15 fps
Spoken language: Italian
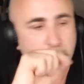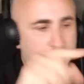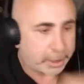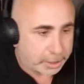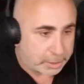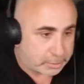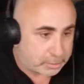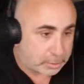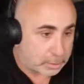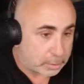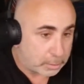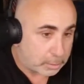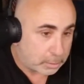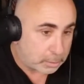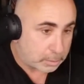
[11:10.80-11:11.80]
un bel
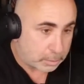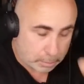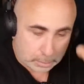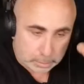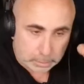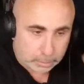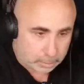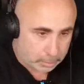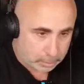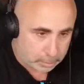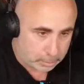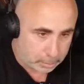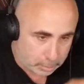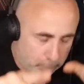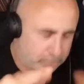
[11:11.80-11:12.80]
mercato
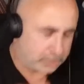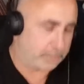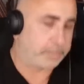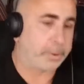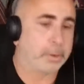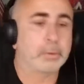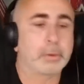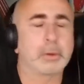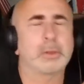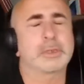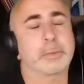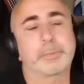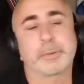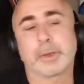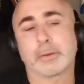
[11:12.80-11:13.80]
di kit sapevo, racing
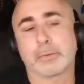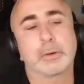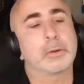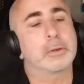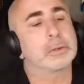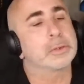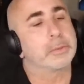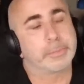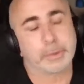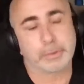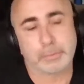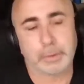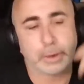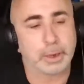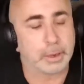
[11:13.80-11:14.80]
sapevo, per andare a
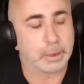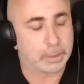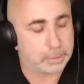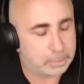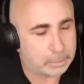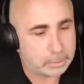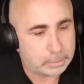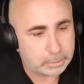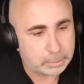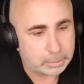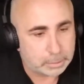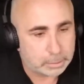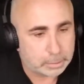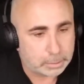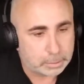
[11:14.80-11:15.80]
giocarsela ah. con la
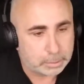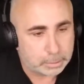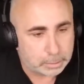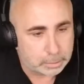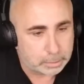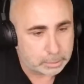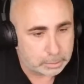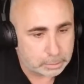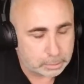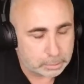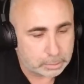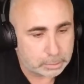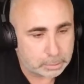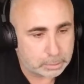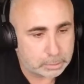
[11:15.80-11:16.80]
moto italiana. Eh, ma i
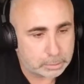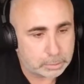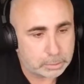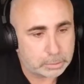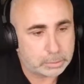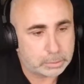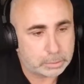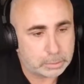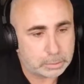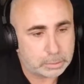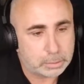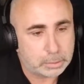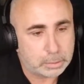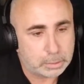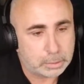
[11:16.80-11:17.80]
kit
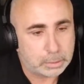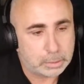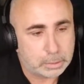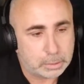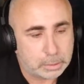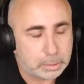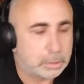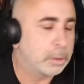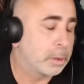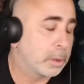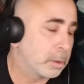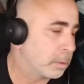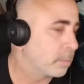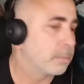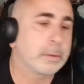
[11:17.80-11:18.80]
chi li
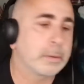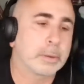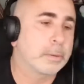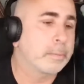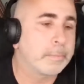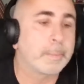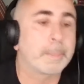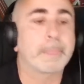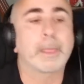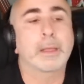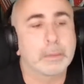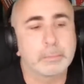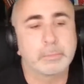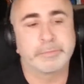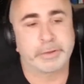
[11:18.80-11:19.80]
potrebbe
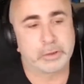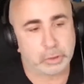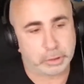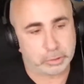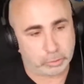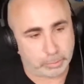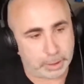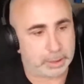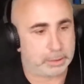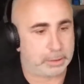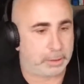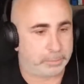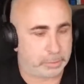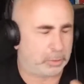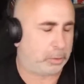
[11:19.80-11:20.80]
fare? faccio per le domande
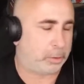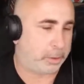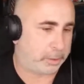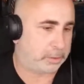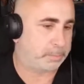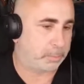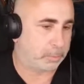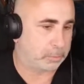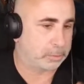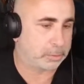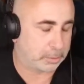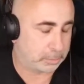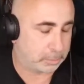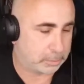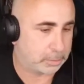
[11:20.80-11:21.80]
Yamaha, mi do le risposte.
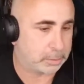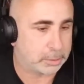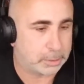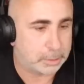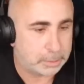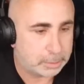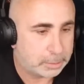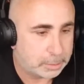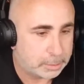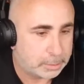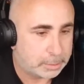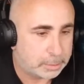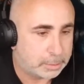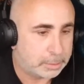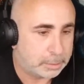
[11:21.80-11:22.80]
So se... Il
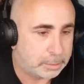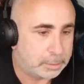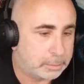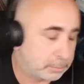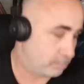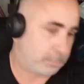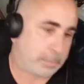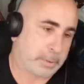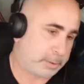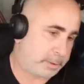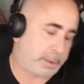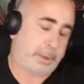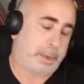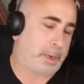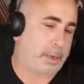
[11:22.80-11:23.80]
numero uno in
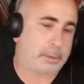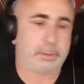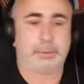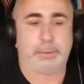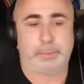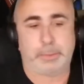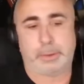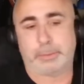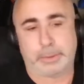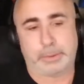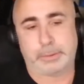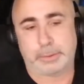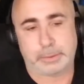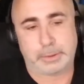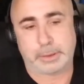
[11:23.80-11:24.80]
Europa Cercate, e forse nel
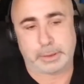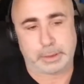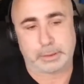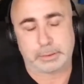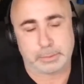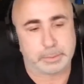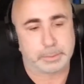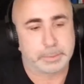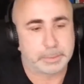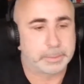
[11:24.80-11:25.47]
mondo è